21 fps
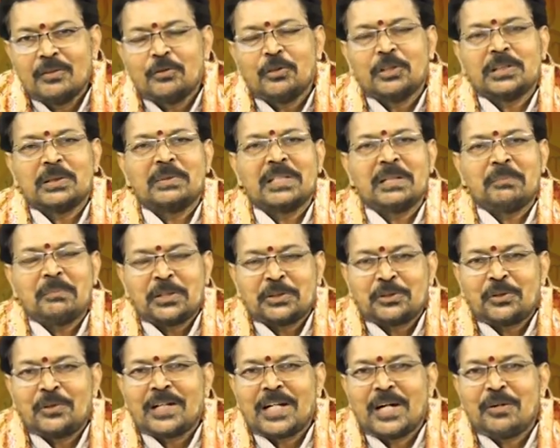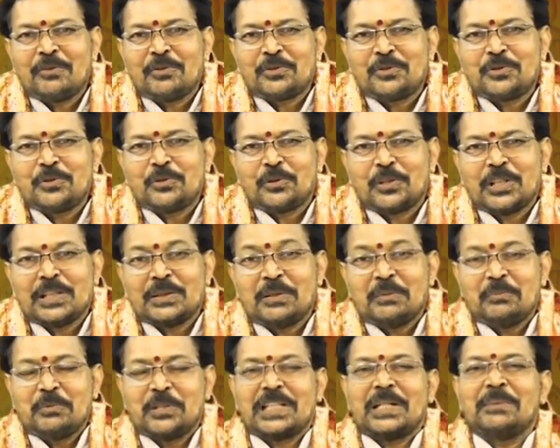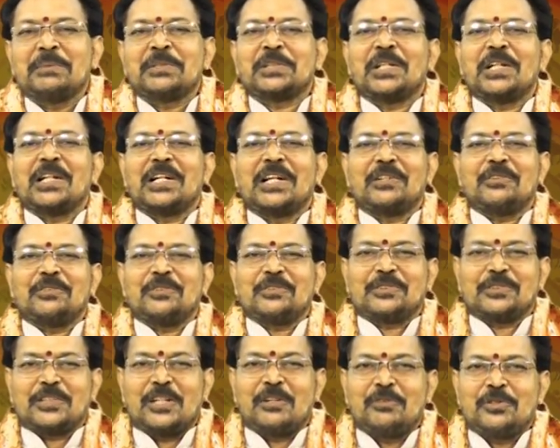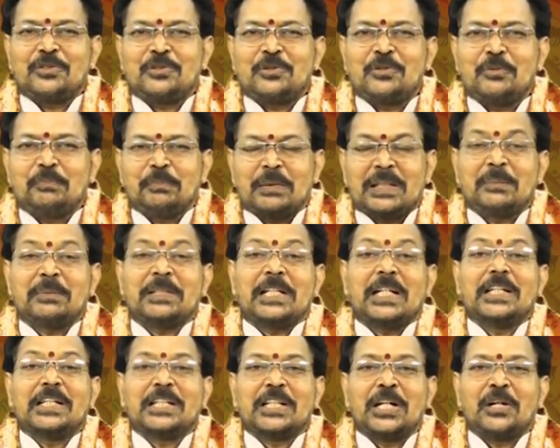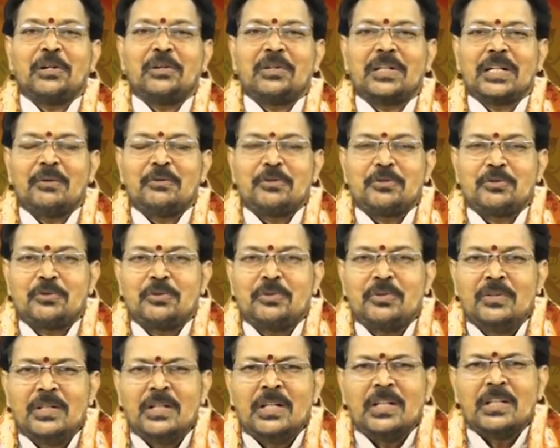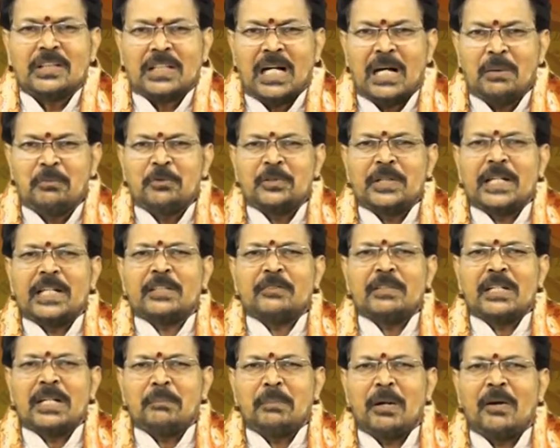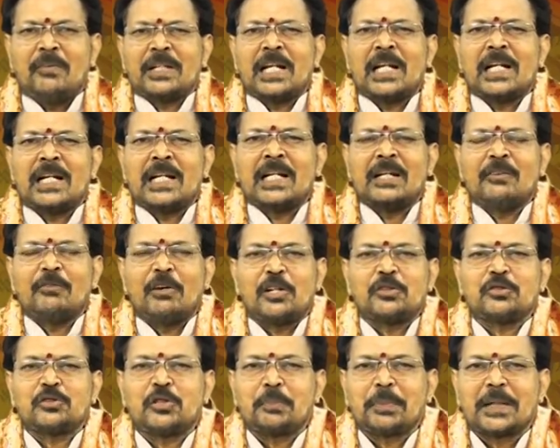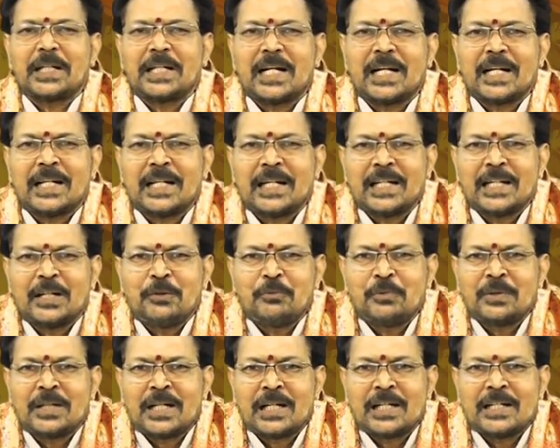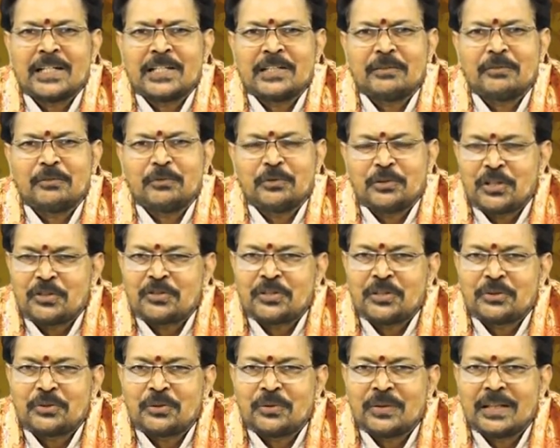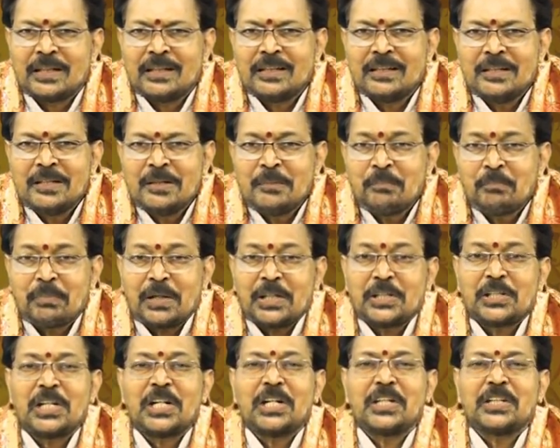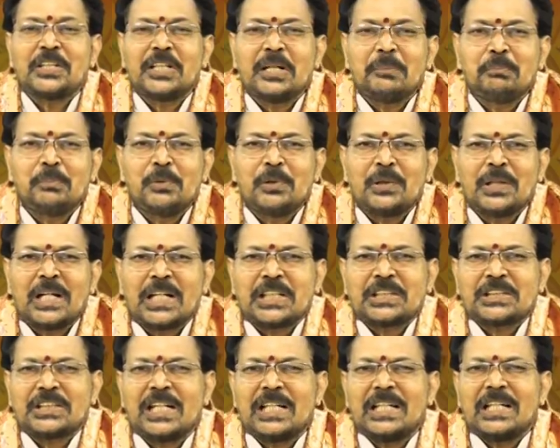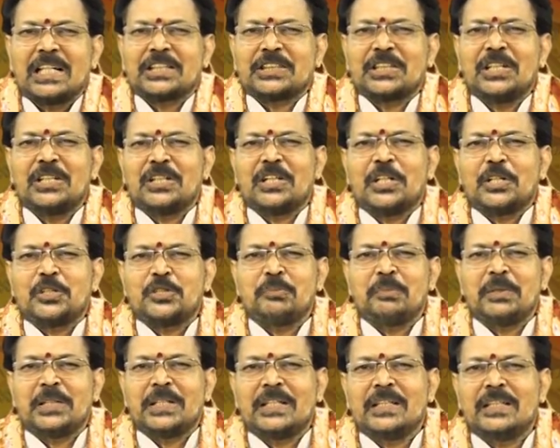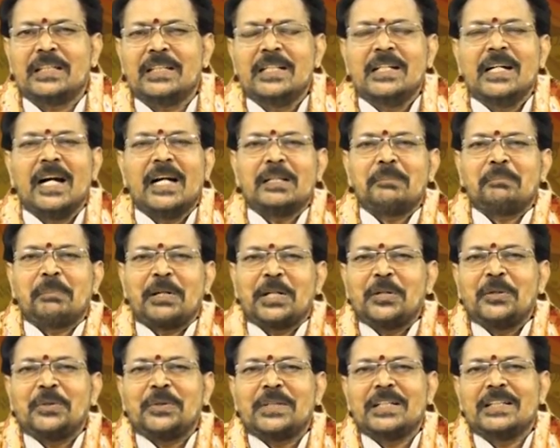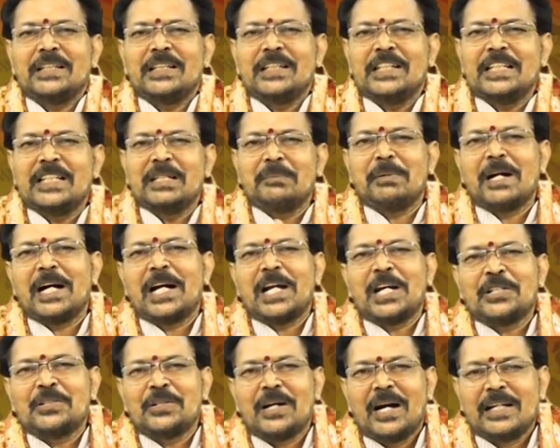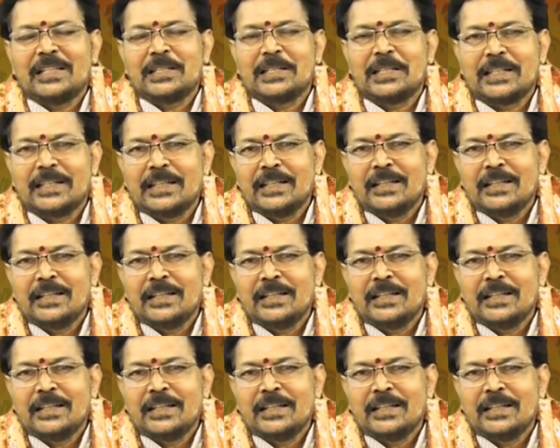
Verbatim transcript: కొంతమంది మంత్రులు కావచ్చు కొంతమంది ముఖ్యమంత్రులు గారు కావచ్చు పెద్ద పెద్ద అధికారులు కావచ్చు తాము ఉండేటువంటి భవనాలన్నీ వాస్తు ప్రకారంగానే ఉండాలనే ఉద్దేశంతోనే ప్రజల డబ్బు లక్షల లక్షలు ఖర్చు పెట్టేది అది పడగొట్టేది ఇది బాగలేదు అది